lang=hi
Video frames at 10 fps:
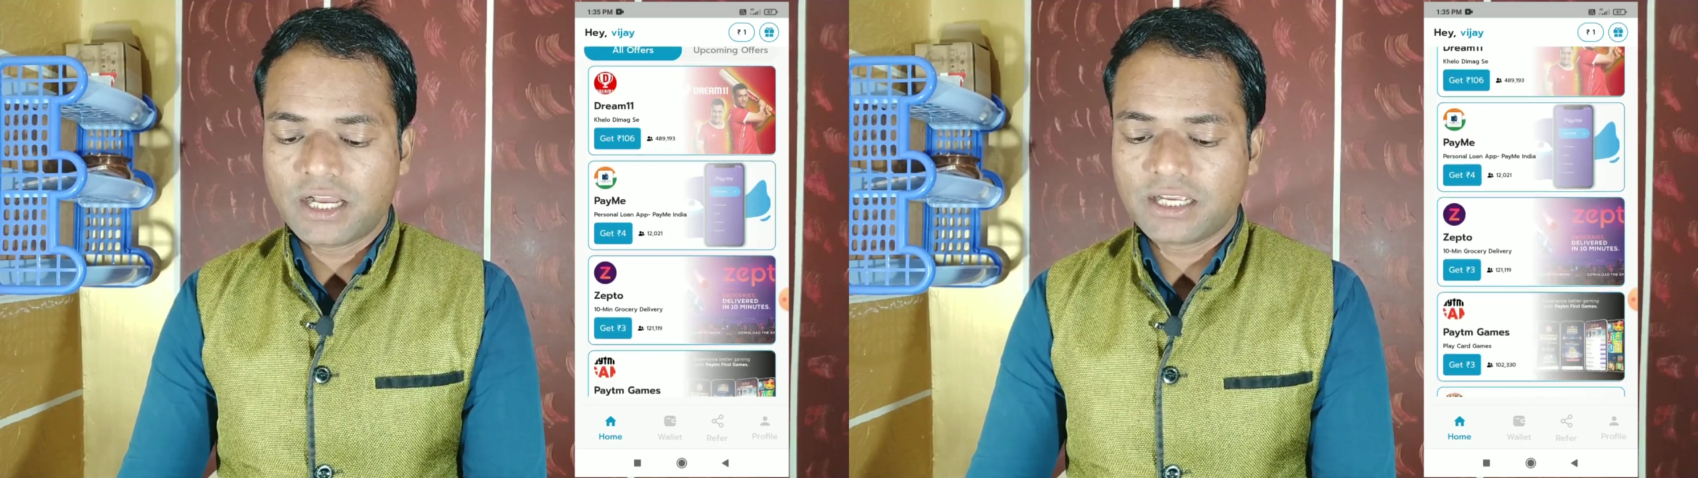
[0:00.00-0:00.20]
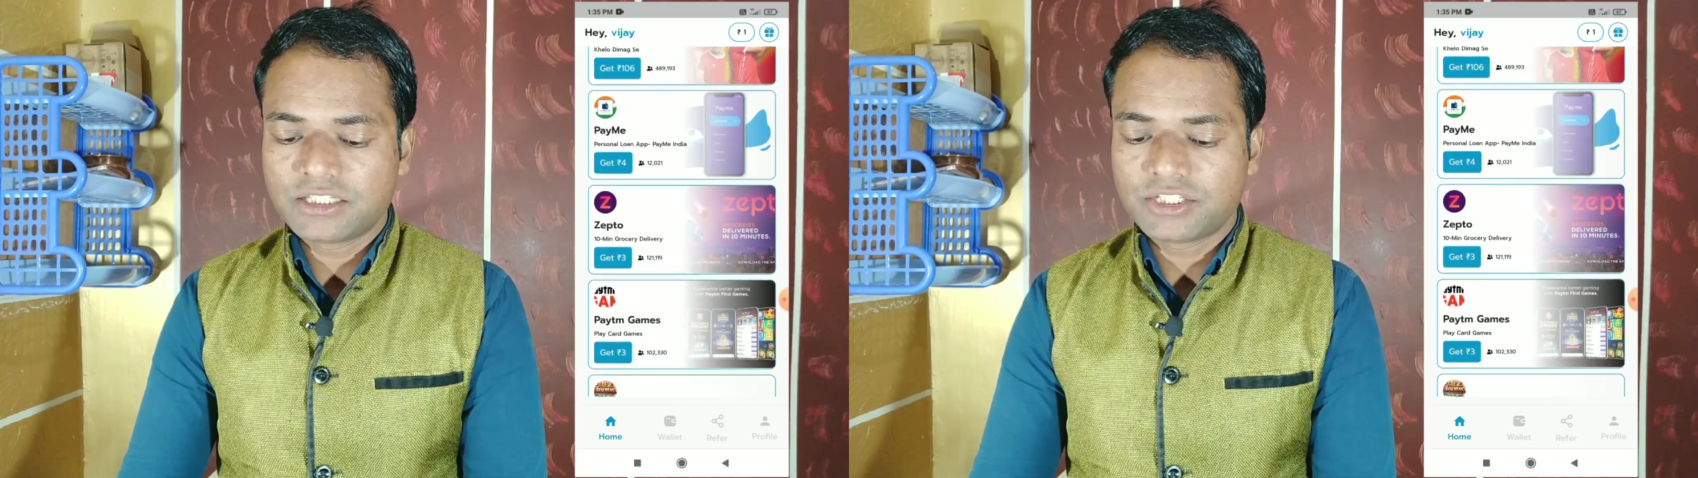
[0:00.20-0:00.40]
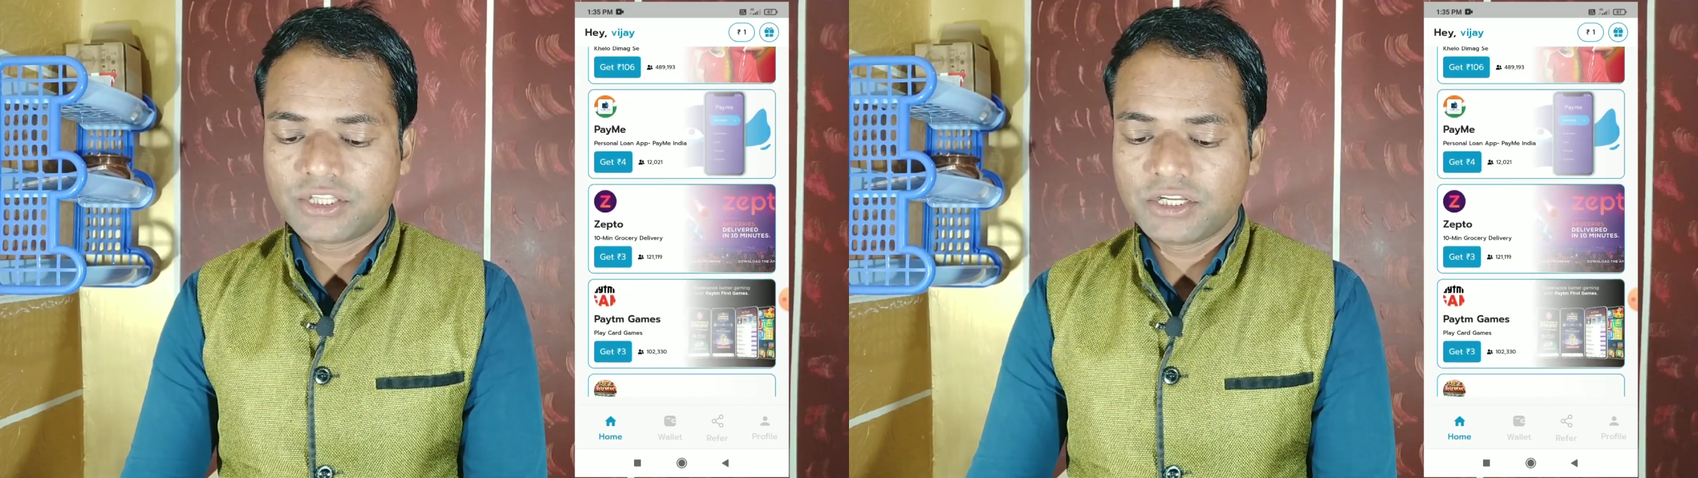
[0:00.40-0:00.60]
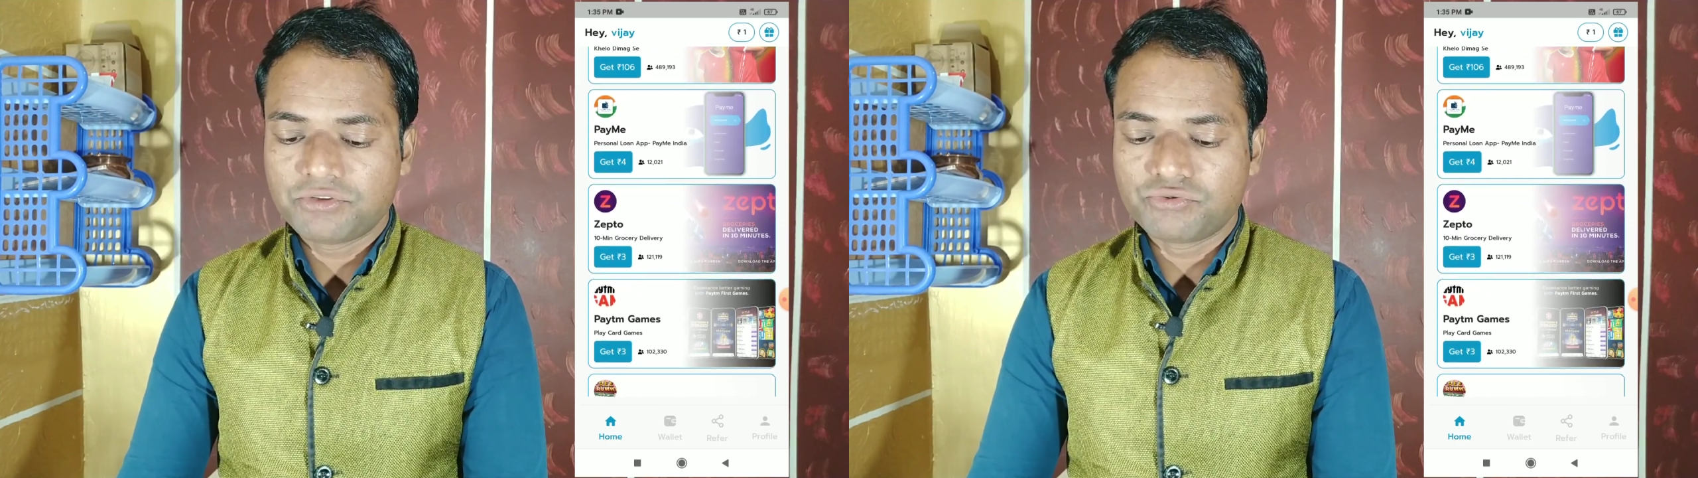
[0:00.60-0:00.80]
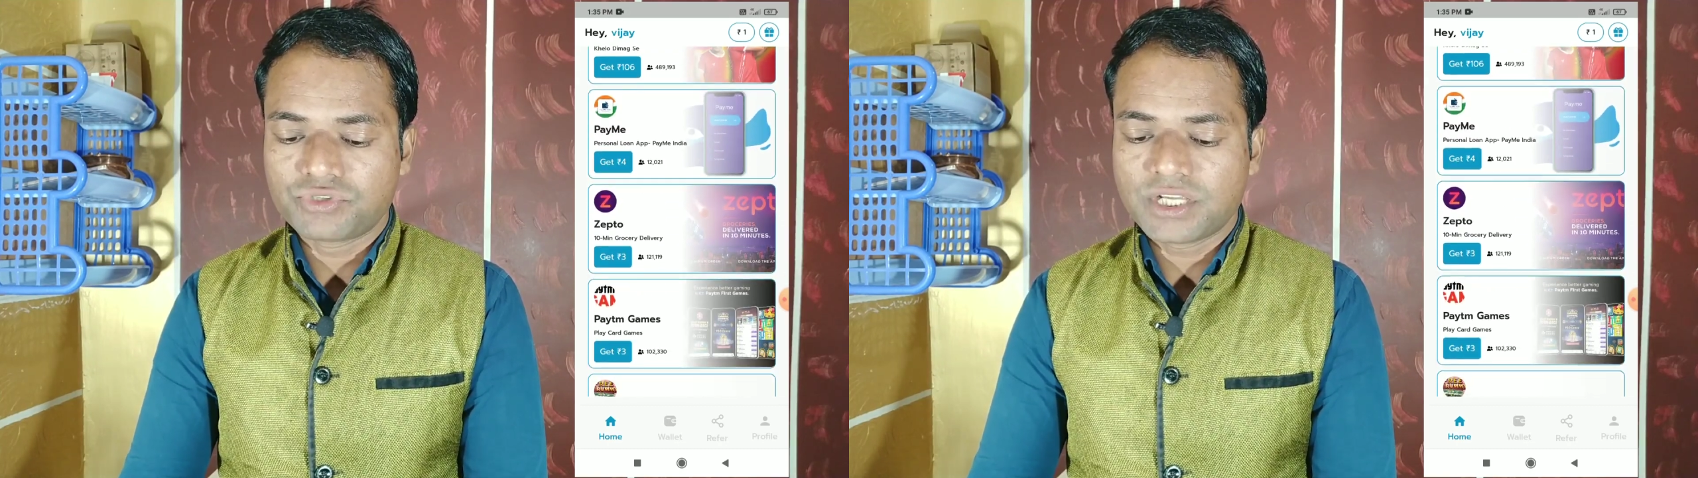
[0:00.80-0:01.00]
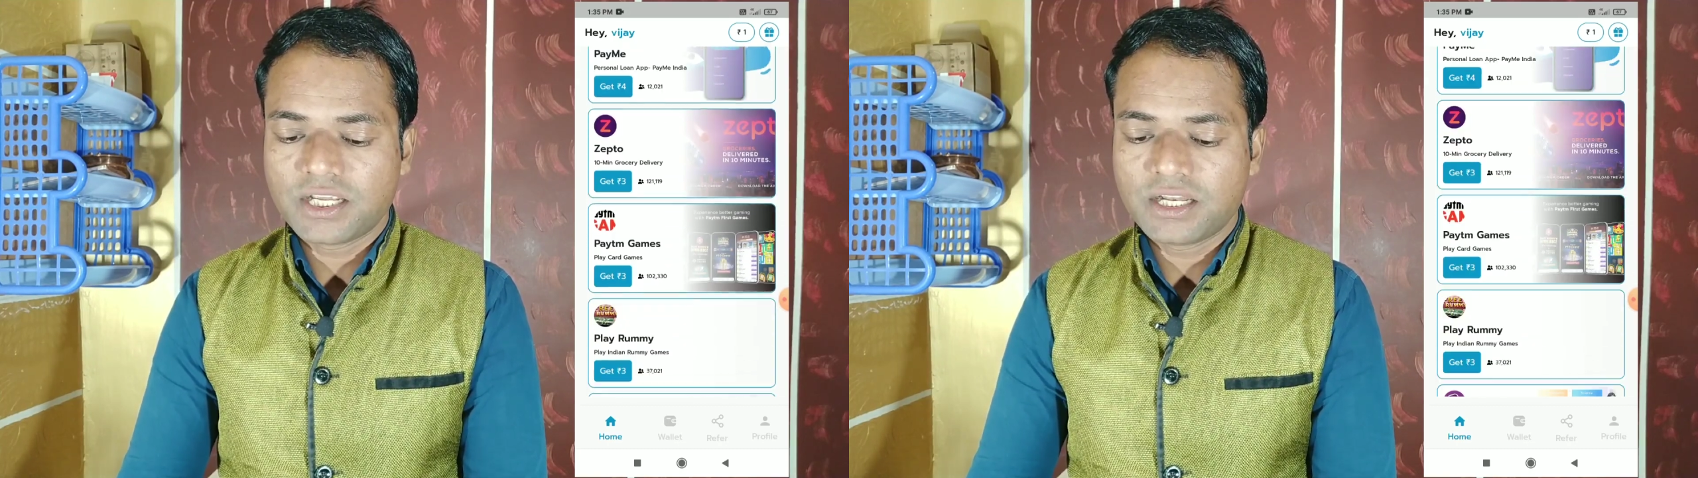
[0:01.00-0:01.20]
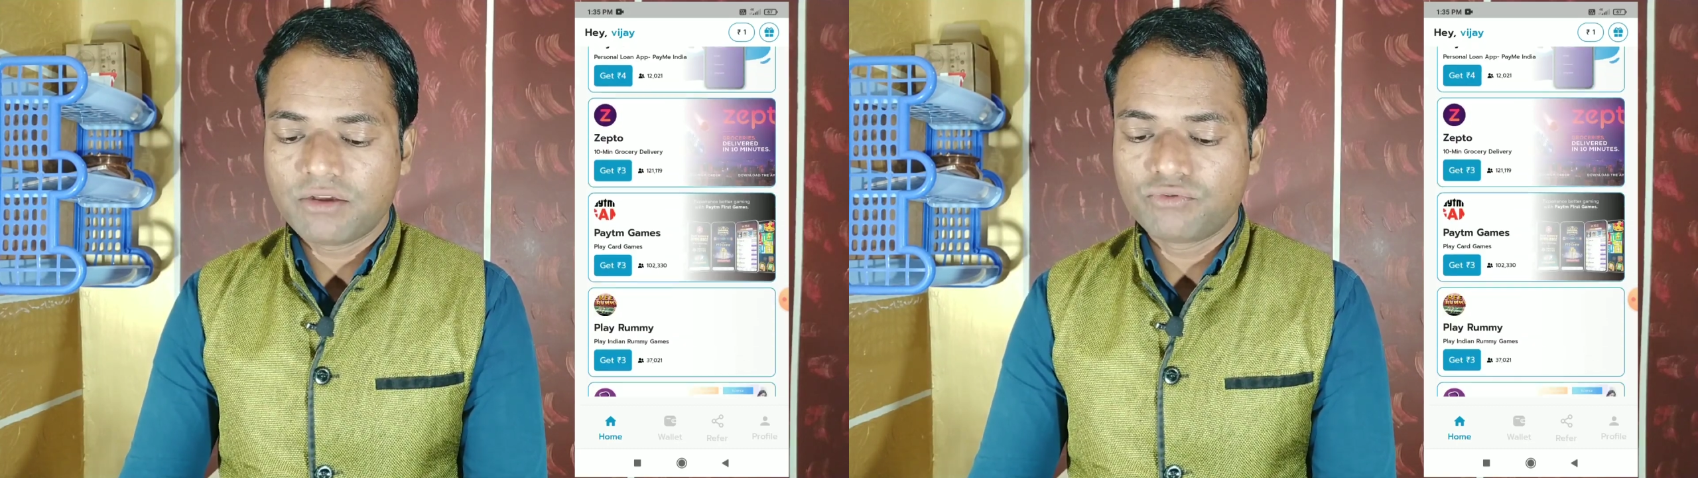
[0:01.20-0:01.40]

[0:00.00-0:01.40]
आगे जितने यूज़र हैं ना